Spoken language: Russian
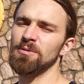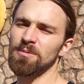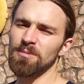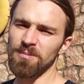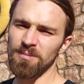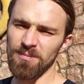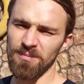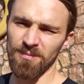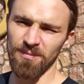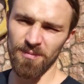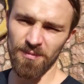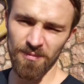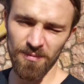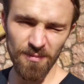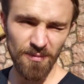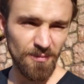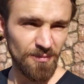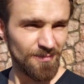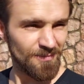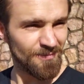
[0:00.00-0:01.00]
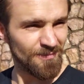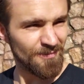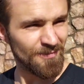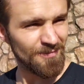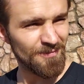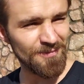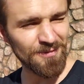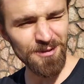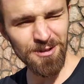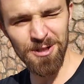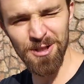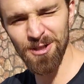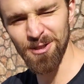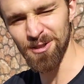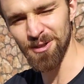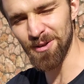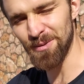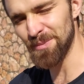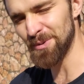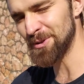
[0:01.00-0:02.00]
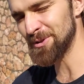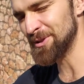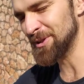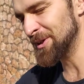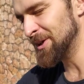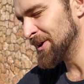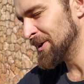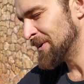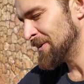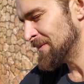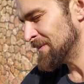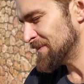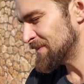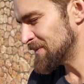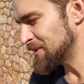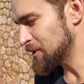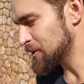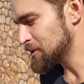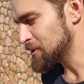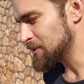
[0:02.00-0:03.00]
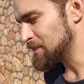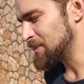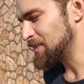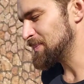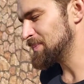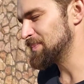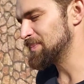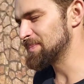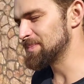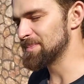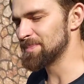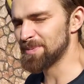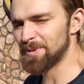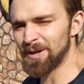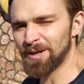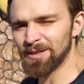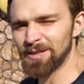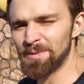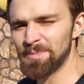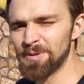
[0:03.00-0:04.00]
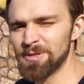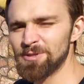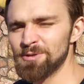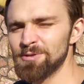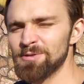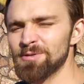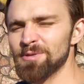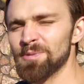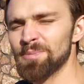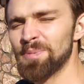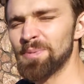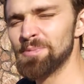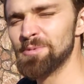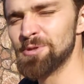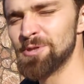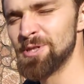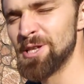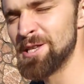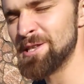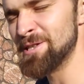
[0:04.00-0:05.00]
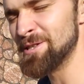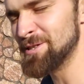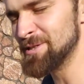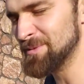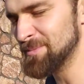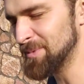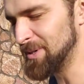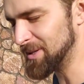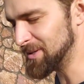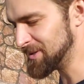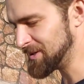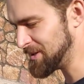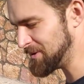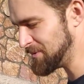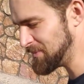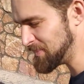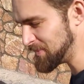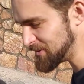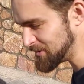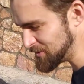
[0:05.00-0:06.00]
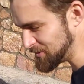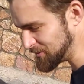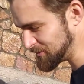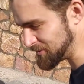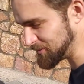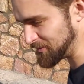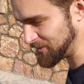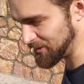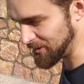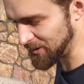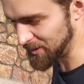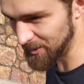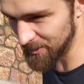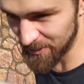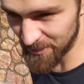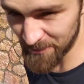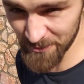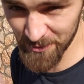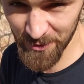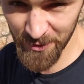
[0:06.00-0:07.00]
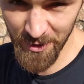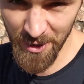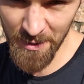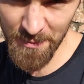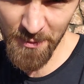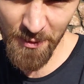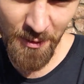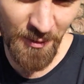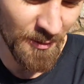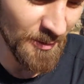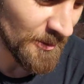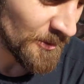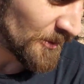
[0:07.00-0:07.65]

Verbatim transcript: вот, вот честно, я просто тоже когда почувствовал побуждение снимать, я его почувствовал. А когда взял камеру,